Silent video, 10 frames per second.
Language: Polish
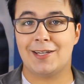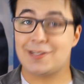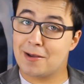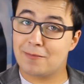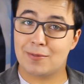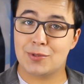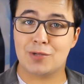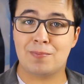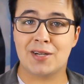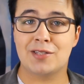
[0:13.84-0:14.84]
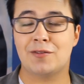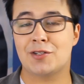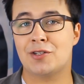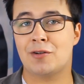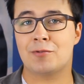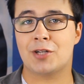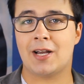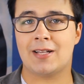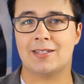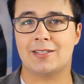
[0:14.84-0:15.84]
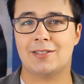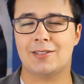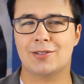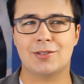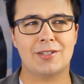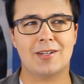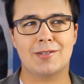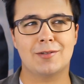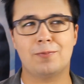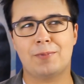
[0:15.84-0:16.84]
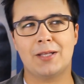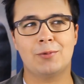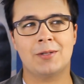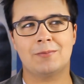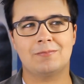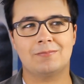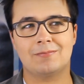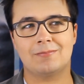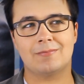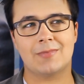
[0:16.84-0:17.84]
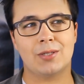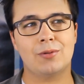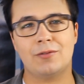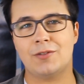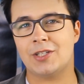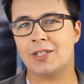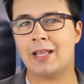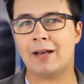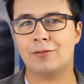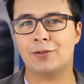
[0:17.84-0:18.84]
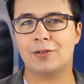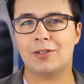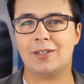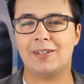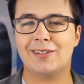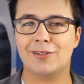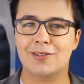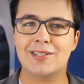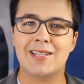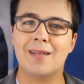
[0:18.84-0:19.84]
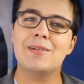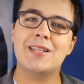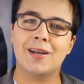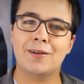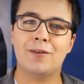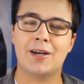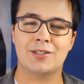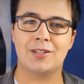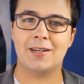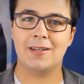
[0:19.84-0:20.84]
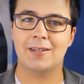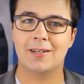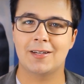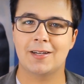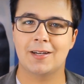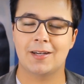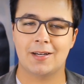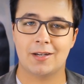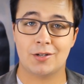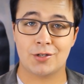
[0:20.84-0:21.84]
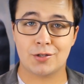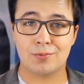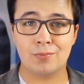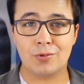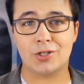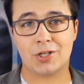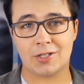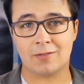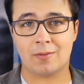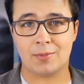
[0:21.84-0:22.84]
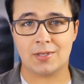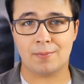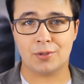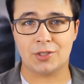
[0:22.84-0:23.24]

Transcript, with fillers: I chciałem Wam coś bardzo ważnego przekazać, coś na co wpadłem całkowicie niedawno i to jest dla mnie tak ważne, że aż muszę się z Wami z tym